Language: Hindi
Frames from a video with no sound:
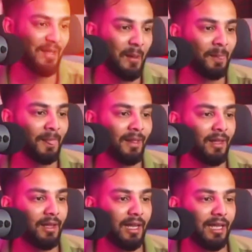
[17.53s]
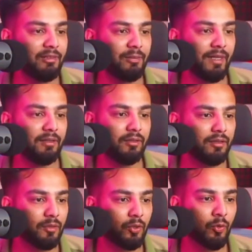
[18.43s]
लेकिन अभी तक वो वीडियो नहीं आया
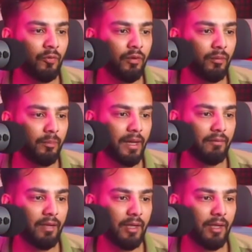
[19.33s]
है और इसी चीज को